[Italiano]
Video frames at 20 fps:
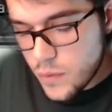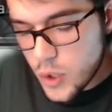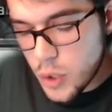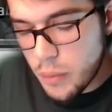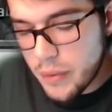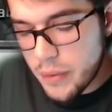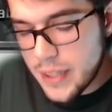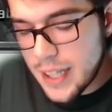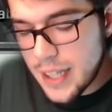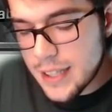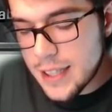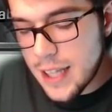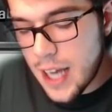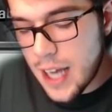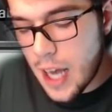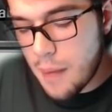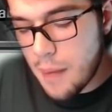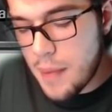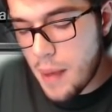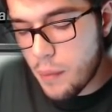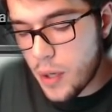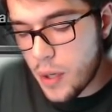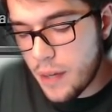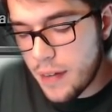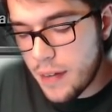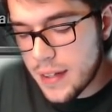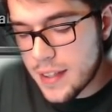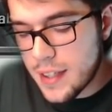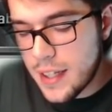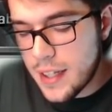come vedete abbiamo le
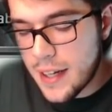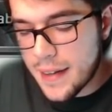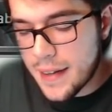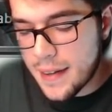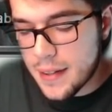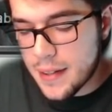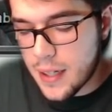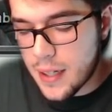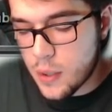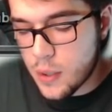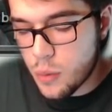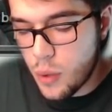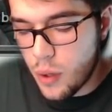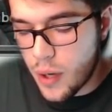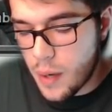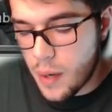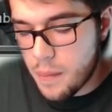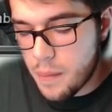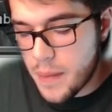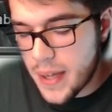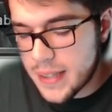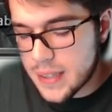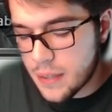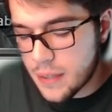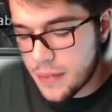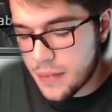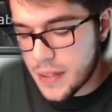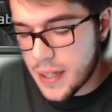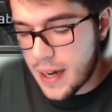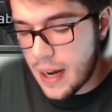valchiere che tra due ore e mezza
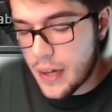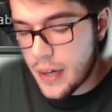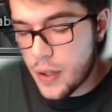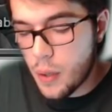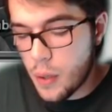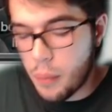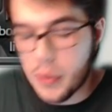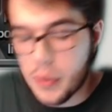finiranno,